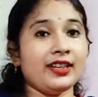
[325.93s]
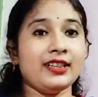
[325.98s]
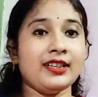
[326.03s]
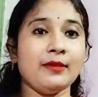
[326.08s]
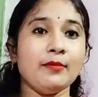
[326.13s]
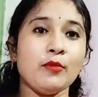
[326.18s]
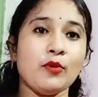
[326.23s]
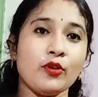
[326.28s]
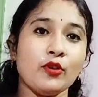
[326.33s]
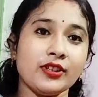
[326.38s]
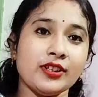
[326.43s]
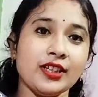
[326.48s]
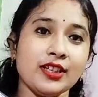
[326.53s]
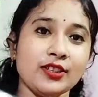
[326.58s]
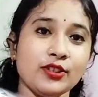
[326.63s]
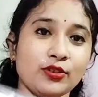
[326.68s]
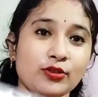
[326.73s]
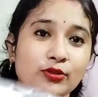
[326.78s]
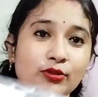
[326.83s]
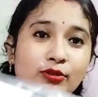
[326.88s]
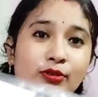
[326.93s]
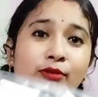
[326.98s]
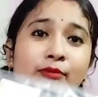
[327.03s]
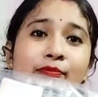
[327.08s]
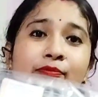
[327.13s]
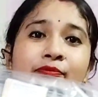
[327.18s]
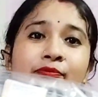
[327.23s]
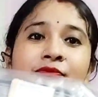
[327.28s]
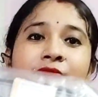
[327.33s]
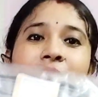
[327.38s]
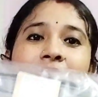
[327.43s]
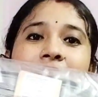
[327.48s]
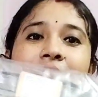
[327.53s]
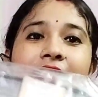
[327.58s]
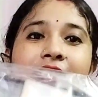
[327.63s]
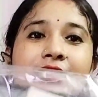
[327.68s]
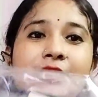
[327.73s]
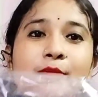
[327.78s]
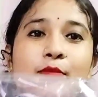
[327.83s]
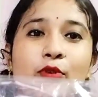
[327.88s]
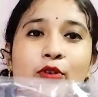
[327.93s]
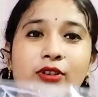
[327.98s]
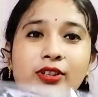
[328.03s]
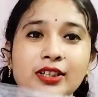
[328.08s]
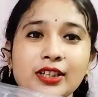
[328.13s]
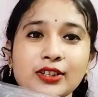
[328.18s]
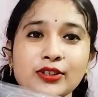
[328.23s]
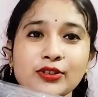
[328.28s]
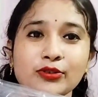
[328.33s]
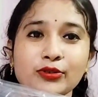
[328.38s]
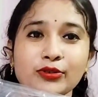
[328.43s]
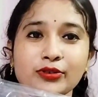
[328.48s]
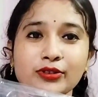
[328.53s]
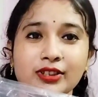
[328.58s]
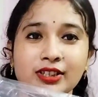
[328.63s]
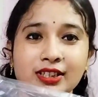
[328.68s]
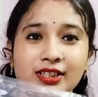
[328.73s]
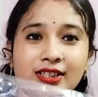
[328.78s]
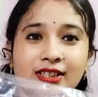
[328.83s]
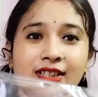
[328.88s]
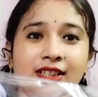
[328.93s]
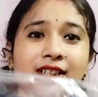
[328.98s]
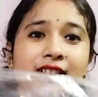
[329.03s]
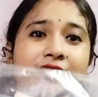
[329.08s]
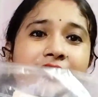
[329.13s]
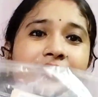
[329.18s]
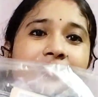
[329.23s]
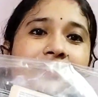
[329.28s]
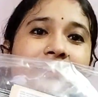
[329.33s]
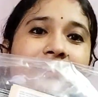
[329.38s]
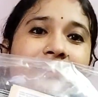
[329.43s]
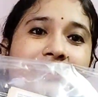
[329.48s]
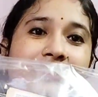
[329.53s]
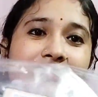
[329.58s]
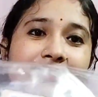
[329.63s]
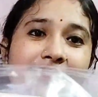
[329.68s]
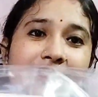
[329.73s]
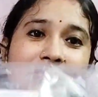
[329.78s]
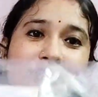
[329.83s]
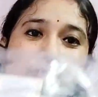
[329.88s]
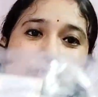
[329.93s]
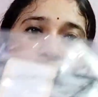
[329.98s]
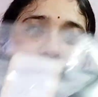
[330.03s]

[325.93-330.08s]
বর্দার জন্য এটা বর্দার জন্য নিয়েছে দেখুন